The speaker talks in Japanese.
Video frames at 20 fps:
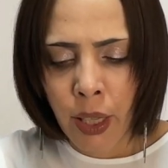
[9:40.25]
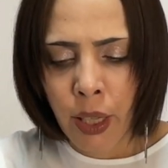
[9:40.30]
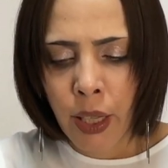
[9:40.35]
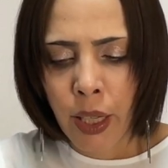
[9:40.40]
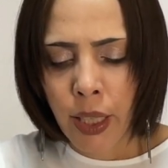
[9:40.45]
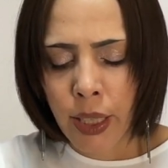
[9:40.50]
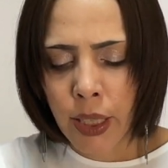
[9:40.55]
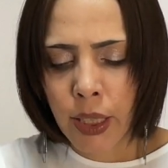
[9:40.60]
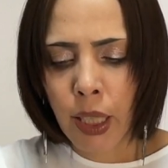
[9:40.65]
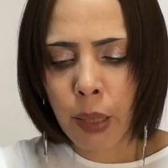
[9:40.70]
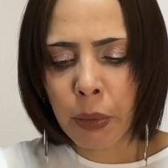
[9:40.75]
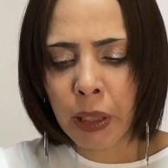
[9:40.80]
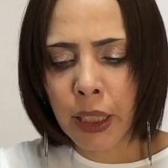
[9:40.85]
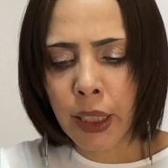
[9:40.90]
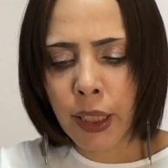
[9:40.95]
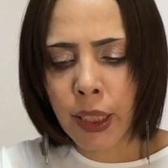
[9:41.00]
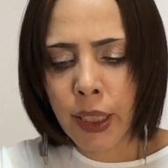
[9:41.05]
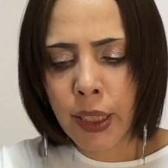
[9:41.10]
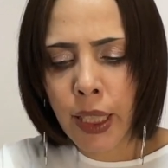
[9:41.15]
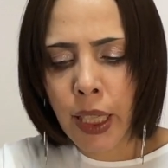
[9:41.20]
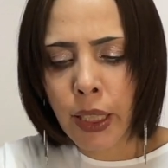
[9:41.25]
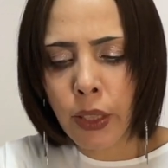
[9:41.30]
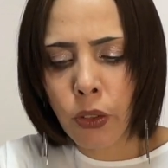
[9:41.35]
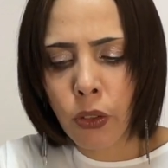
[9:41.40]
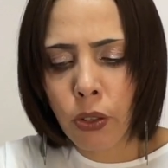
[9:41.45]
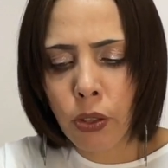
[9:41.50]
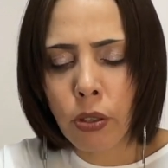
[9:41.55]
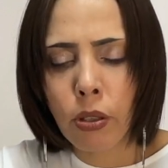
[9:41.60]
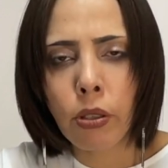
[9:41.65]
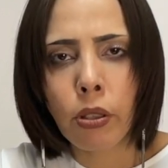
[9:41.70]
えちなみに
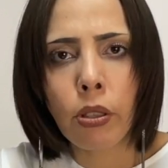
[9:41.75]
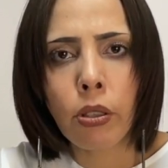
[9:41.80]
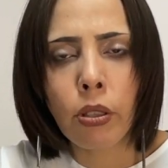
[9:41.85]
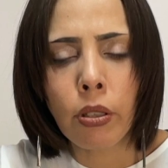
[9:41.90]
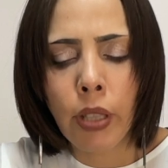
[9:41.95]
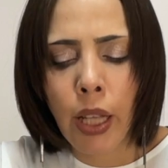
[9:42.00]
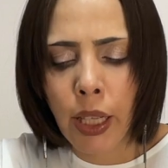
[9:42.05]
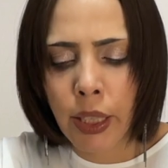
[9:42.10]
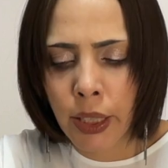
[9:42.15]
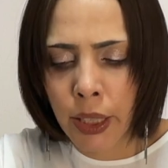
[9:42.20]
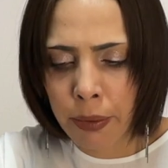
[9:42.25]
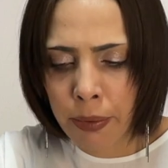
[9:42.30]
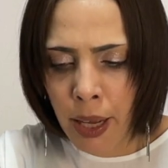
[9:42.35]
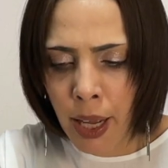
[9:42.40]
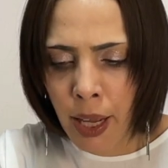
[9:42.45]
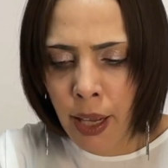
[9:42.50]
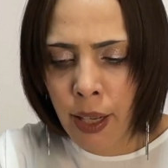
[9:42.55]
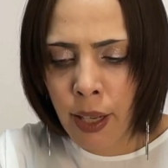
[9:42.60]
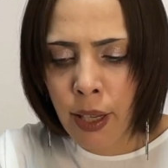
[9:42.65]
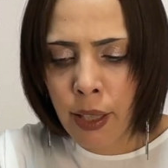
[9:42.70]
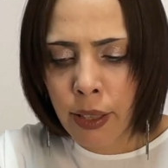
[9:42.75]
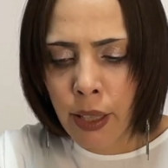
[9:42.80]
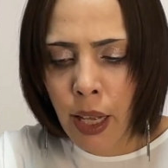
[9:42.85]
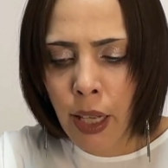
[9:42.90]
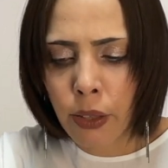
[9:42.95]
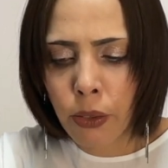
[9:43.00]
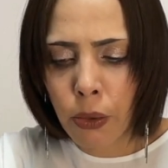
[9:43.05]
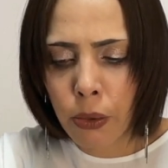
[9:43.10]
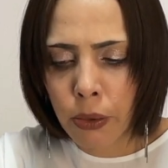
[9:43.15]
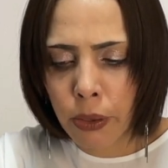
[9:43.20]
2019年には
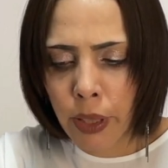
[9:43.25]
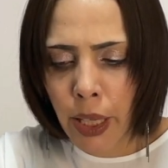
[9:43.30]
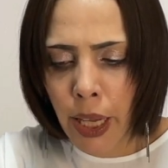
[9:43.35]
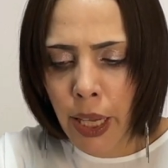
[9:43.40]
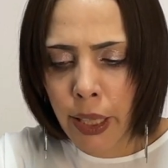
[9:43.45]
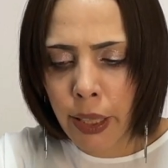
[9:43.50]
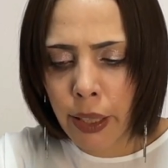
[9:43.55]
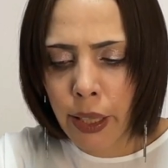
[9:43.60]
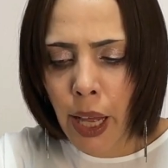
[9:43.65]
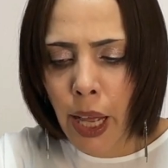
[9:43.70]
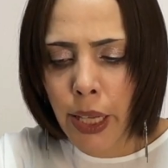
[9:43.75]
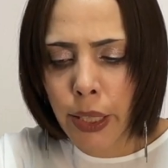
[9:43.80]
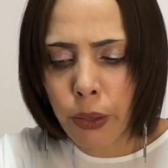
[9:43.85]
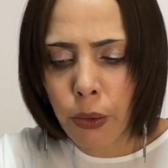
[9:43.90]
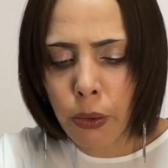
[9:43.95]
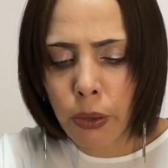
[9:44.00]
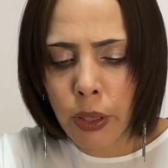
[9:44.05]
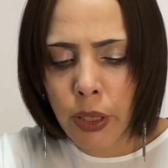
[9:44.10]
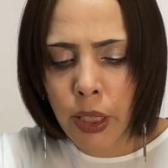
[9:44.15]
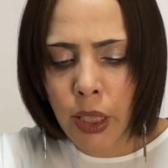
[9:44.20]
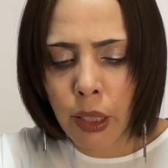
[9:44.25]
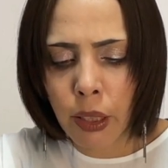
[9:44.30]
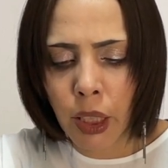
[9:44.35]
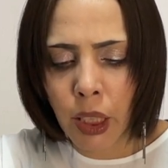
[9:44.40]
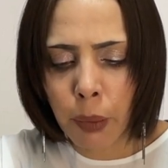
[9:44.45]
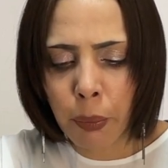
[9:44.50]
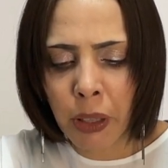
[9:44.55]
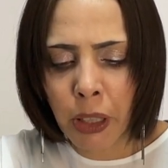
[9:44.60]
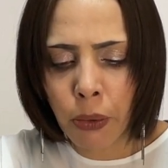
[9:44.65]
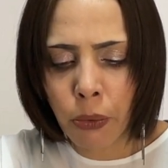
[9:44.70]
韓国で外国人
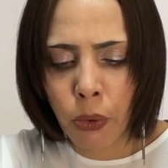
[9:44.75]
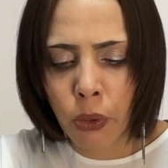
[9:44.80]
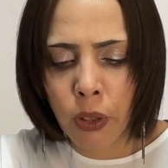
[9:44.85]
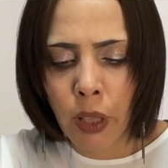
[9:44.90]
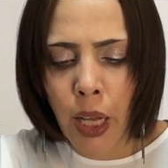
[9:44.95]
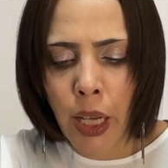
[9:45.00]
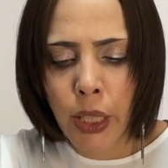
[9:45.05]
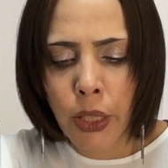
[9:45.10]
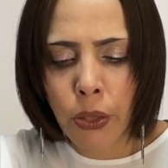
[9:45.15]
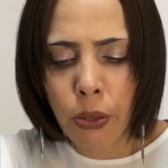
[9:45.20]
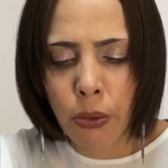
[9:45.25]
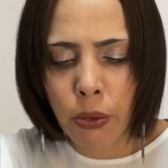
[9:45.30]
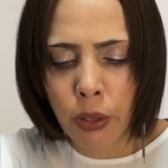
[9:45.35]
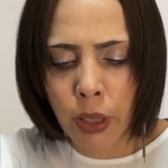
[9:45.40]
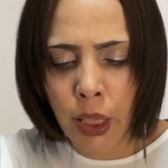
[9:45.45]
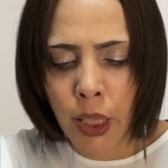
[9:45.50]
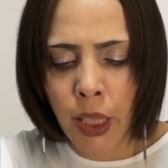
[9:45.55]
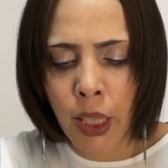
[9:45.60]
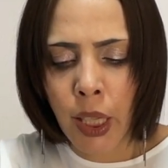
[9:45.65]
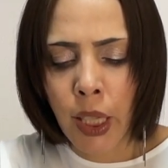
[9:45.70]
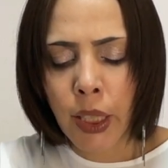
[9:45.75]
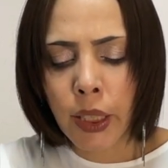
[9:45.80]
移民を対象に